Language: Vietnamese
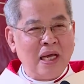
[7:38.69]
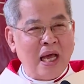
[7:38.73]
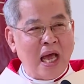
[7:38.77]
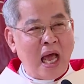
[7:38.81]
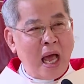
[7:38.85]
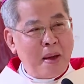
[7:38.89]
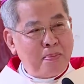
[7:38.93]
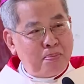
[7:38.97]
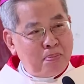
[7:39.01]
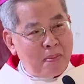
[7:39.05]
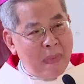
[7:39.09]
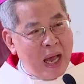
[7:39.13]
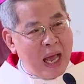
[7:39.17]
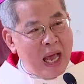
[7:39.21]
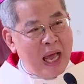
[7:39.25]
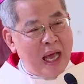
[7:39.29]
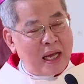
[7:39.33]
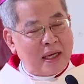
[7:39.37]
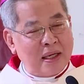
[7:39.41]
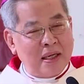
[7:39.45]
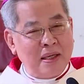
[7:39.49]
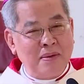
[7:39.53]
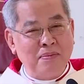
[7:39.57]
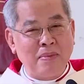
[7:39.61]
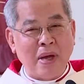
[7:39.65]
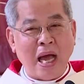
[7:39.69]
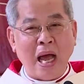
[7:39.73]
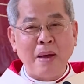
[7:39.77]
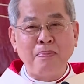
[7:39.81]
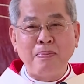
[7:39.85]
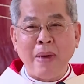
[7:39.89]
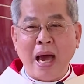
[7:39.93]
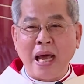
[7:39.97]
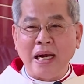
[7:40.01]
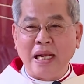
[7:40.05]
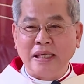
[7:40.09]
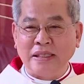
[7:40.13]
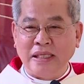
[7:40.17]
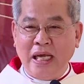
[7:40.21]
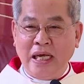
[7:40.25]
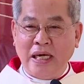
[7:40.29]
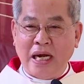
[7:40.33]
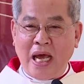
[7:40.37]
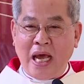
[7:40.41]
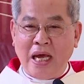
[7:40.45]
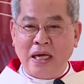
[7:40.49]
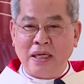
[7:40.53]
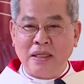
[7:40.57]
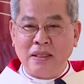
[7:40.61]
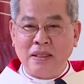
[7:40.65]
Abba cơ mà. Abba là gì
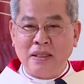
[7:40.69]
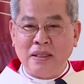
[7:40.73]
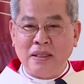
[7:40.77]
nè?